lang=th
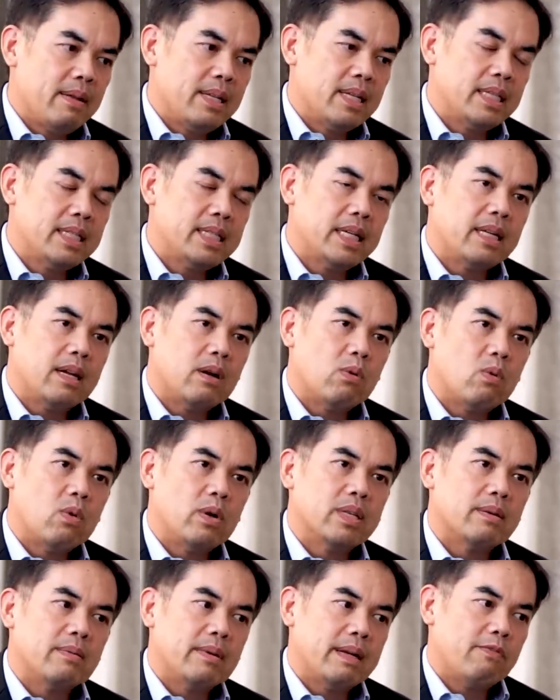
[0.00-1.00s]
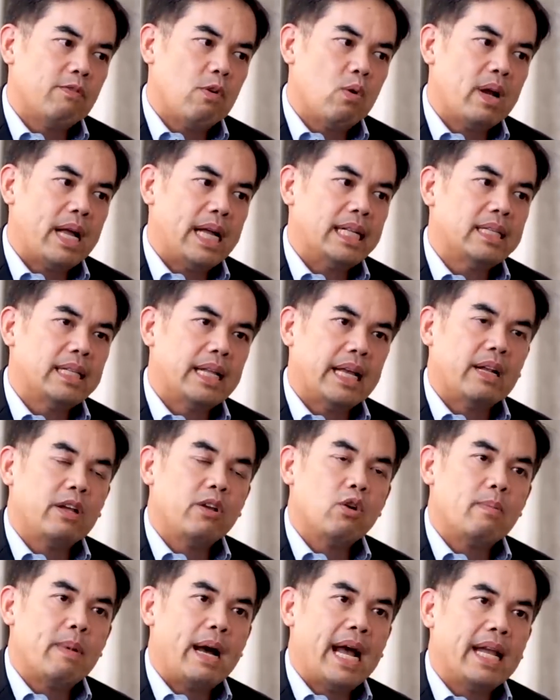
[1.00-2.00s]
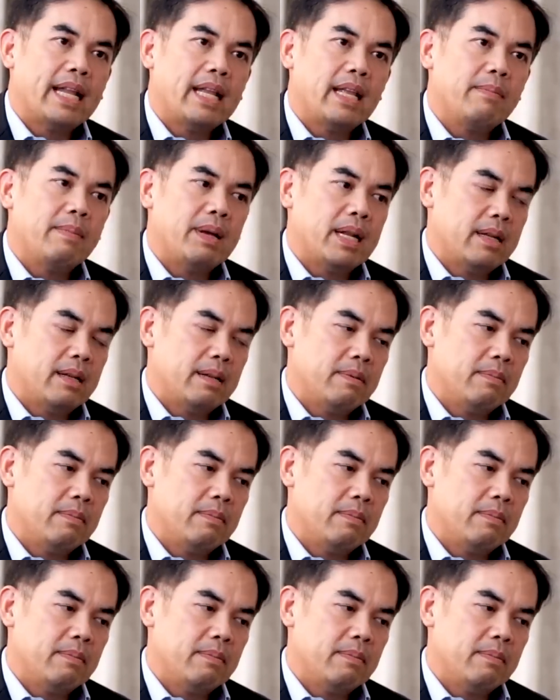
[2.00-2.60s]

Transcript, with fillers: จริงๆ เราควรจะไปโฟกัส ในนโยบายที่มัน